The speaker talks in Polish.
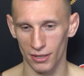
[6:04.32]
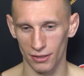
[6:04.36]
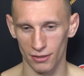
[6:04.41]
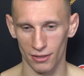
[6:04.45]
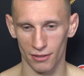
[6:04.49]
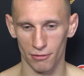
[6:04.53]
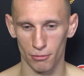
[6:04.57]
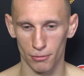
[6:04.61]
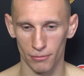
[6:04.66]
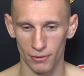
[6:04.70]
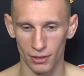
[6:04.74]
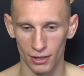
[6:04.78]
za
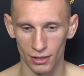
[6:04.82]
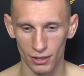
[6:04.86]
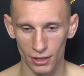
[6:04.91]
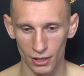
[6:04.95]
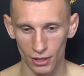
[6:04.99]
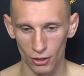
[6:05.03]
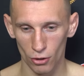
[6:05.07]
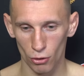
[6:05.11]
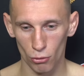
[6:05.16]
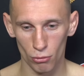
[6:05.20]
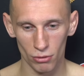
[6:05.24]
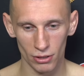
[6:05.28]
te słowa.
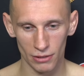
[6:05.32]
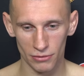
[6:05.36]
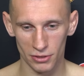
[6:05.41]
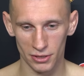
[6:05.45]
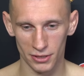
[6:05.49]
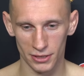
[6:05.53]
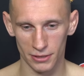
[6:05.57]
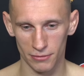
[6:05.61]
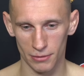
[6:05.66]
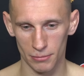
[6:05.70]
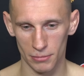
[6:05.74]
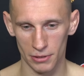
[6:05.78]
Ogólnie
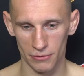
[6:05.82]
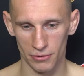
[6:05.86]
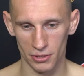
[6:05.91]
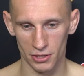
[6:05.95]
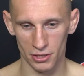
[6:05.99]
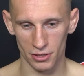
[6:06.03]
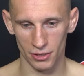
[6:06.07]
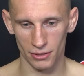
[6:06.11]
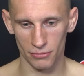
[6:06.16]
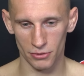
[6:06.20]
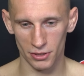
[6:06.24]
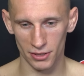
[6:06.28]
wszyscy we mnie
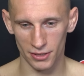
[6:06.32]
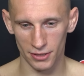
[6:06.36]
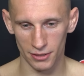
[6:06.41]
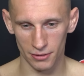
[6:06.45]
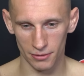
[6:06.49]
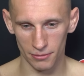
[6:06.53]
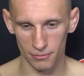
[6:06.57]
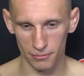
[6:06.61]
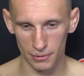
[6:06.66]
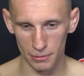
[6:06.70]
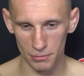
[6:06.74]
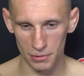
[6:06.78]
wierzyli,
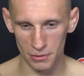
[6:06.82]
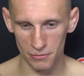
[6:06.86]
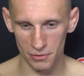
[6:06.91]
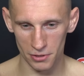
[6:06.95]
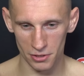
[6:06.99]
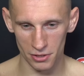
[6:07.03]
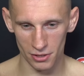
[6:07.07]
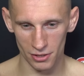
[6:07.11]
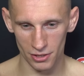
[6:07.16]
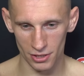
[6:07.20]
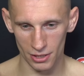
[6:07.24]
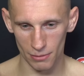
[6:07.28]
wszyscy we mnie
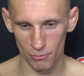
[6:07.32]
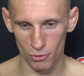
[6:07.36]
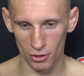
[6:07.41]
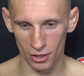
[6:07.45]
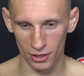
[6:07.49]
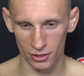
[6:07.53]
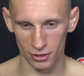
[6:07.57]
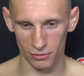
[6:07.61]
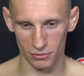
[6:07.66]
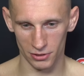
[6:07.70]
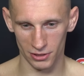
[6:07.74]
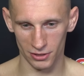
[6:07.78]
wierzyli, że
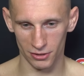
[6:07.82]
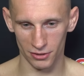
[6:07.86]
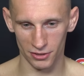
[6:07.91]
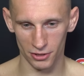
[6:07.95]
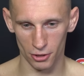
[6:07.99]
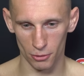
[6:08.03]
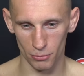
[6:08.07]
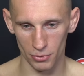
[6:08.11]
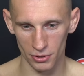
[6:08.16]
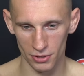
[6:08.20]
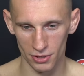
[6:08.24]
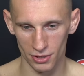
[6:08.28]
mogę to wszystko
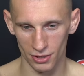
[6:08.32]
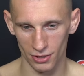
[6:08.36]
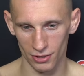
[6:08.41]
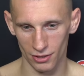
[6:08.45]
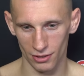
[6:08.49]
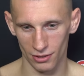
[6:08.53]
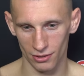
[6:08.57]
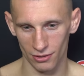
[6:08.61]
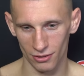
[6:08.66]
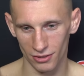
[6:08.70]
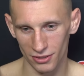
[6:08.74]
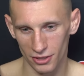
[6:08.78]
zrobić
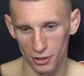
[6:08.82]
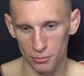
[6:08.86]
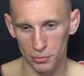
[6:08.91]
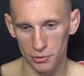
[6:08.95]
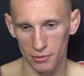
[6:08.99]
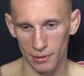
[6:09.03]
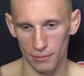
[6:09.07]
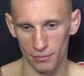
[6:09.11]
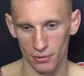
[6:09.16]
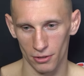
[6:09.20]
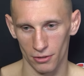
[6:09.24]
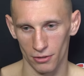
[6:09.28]
i no i
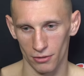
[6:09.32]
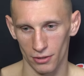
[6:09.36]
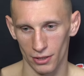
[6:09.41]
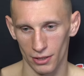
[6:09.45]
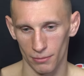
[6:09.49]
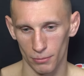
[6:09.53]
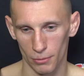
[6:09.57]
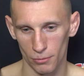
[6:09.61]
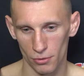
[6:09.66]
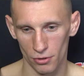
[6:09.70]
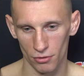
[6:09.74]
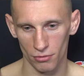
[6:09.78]
zrobiłem to, no
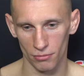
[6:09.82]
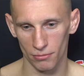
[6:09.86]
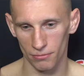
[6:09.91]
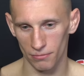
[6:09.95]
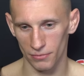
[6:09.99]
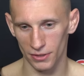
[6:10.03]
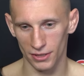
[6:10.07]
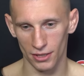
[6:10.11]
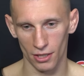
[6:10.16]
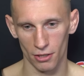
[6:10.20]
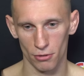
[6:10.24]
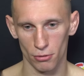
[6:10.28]
nie? Po prostu
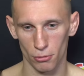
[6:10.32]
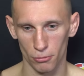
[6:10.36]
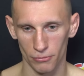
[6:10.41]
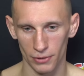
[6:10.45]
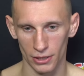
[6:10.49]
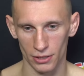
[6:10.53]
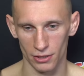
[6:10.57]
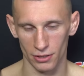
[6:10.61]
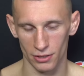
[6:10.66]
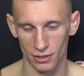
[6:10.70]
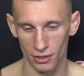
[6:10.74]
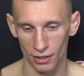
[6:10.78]
wystarczyło
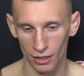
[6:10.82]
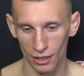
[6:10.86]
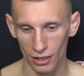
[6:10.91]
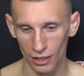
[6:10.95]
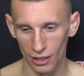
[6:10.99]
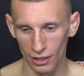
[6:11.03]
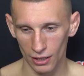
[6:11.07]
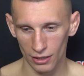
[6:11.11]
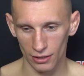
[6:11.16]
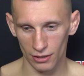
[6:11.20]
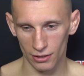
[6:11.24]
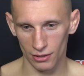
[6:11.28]
uwierzyć.
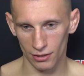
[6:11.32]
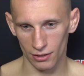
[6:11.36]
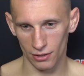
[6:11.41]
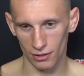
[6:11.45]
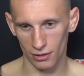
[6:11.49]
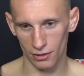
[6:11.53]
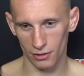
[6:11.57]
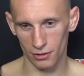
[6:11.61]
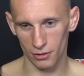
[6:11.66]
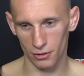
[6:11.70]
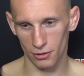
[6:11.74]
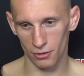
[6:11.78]

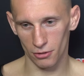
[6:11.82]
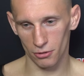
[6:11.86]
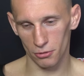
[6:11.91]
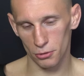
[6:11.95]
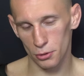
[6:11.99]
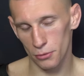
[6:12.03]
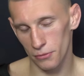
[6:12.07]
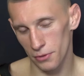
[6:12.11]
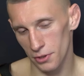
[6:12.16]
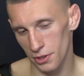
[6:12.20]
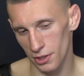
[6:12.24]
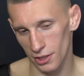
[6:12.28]
I no
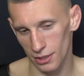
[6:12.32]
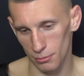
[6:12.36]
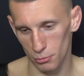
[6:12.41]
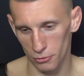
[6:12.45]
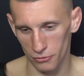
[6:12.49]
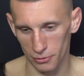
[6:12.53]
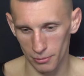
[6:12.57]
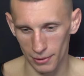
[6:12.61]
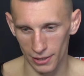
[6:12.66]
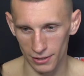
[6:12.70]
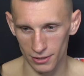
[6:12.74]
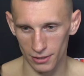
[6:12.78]
oczywiście, że
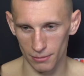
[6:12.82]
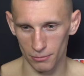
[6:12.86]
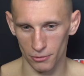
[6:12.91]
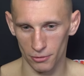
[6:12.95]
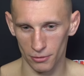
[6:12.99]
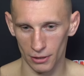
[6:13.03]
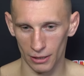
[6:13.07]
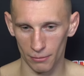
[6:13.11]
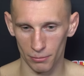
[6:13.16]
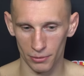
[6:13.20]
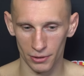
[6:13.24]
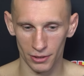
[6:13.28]
mu wybaczam.
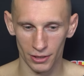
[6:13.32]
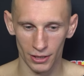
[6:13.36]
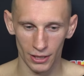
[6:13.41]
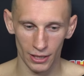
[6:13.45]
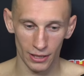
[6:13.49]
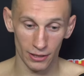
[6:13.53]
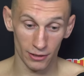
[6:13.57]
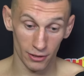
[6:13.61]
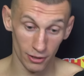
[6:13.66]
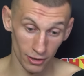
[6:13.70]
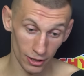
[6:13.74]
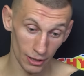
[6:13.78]
No jakby
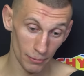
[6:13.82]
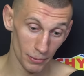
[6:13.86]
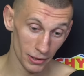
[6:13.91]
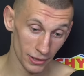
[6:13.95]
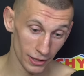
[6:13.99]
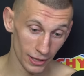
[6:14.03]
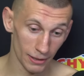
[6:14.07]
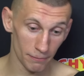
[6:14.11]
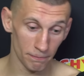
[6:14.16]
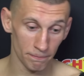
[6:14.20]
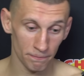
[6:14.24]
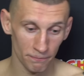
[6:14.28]
trochę mnie
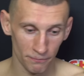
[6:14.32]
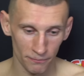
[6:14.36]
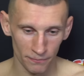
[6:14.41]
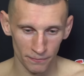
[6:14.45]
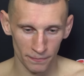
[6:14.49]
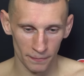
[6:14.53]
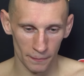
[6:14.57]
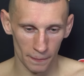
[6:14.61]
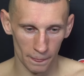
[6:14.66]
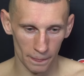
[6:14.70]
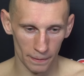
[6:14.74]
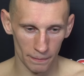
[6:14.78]
tam
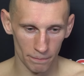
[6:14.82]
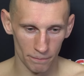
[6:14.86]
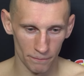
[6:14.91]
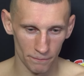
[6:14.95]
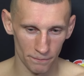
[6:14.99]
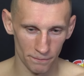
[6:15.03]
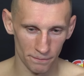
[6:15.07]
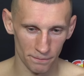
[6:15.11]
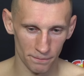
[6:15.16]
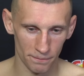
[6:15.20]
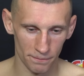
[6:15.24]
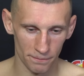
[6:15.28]

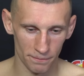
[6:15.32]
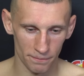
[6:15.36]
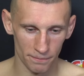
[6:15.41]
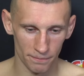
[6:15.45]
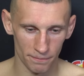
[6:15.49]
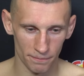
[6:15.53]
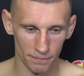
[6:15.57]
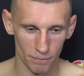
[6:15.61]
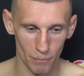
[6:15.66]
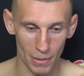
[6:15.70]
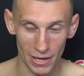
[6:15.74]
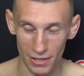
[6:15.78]

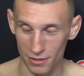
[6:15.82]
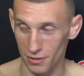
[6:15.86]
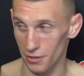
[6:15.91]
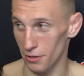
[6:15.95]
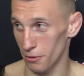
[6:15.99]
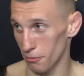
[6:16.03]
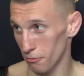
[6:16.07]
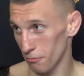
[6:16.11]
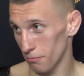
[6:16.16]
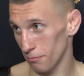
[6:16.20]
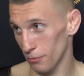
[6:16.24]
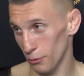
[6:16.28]
mm,
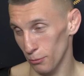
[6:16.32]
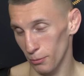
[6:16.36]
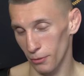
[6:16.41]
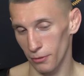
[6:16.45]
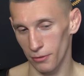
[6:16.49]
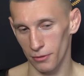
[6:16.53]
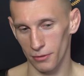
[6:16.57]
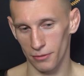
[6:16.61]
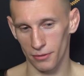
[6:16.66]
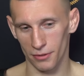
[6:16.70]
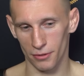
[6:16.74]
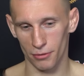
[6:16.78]
męczył, no
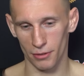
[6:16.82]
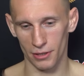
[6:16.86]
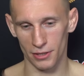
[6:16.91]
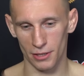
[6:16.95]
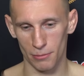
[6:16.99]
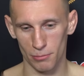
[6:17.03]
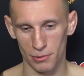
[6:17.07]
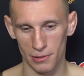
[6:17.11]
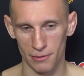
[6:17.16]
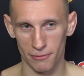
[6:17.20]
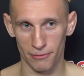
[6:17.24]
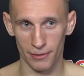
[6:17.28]
bo
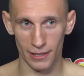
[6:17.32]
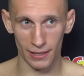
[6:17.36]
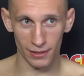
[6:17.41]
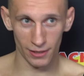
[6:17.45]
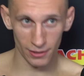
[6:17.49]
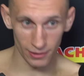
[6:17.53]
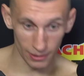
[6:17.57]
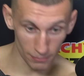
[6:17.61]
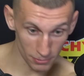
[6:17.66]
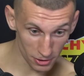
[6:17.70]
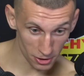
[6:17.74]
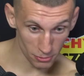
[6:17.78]
słuchajcie, byłem w
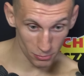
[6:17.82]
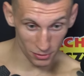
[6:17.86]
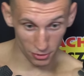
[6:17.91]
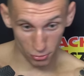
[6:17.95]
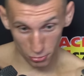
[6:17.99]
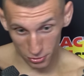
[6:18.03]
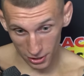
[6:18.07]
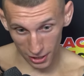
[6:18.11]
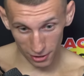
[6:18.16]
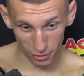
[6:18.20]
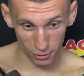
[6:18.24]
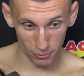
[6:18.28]
wanny, tam gdzieś mi
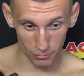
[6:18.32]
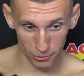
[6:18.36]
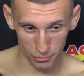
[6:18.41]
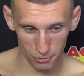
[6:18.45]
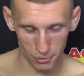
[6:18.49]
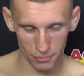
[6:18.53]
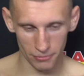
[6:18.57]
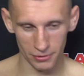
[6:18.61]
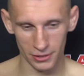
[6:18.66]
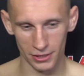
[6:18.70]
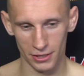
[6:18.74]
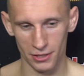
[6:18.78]
suszarką po
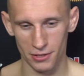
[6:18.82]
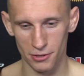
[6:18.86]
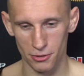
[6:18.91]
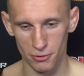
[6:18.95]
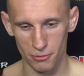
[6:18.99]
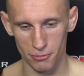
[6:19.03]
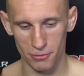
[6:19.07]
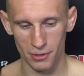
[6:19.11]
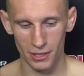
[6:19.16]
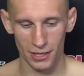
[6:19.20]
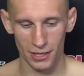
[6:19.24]
głowie jeździł,